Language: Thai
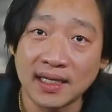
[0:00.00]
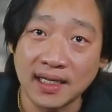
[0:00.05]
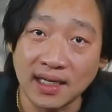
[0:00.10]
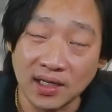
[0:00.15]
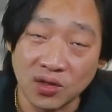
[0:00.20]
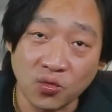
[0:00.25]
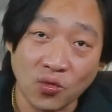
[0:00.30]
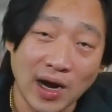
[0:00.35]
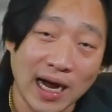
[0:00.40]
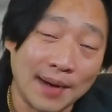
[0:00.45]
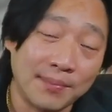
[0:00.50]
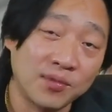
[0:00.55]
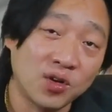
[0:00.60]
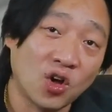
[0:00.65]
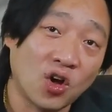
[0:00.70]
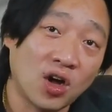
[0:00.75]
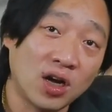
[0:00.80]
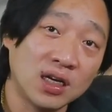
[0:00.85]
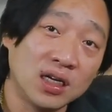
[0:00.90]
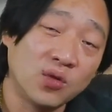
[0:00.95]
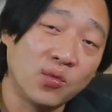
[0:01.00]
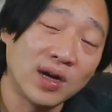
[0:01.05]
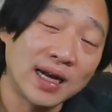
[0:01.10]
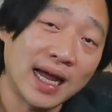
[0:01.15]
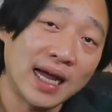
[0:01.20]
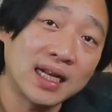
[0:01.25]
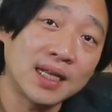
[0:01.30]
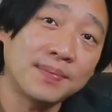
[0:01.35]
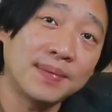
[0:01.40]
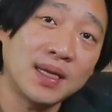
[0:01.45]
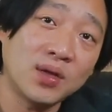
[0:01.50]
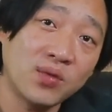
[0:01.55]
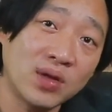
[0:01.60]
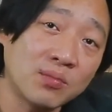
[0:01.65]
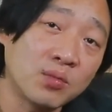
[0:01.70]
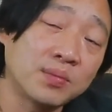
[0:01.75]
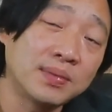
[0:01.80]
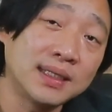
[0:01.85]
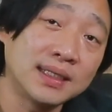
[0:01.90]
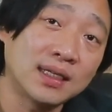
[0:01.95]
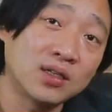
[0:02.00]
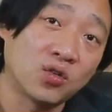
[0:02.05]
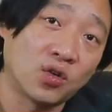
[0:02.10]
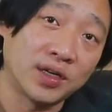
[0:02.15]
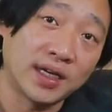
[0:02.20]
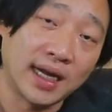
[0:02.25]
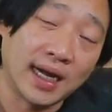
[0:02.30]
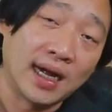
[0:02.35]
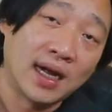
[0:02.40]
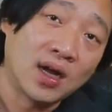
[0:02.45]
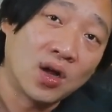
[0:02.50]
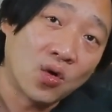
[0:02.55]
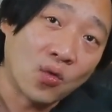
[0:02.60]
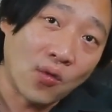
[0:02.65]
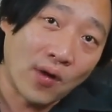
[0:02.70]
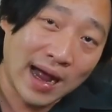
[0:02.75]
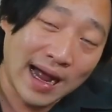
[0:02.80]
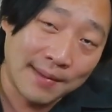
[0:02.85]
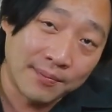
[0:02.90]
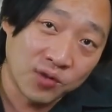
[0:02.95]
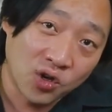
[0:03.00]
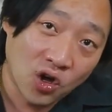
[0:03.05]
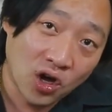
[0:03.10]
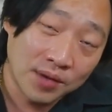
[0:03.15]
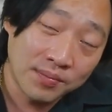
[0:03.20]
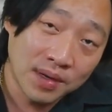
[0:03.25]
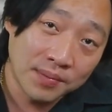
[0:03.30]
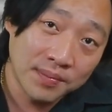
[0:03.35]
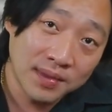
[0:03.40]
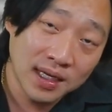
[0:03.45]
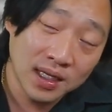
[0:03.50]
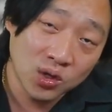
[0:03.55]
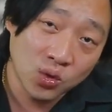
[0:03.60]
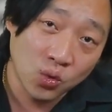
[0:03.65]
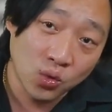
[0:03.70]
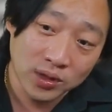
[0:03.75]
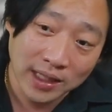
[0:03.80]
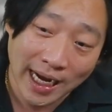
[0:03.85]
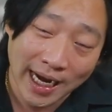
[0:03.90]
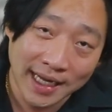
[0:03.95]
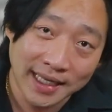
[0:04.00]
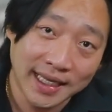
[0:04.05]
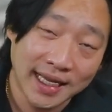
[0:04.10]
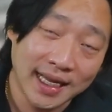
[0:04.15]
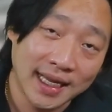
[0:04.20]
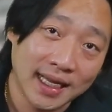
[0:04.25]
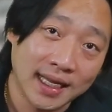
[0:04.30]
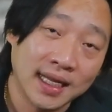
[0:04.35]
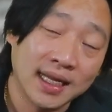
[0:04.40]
เกิดความร้อนหรือเวลาที่พี่วิ่งบนพื้นถนนเนี่ยความร้อนมันไม่ได้ถูกถ่ายเท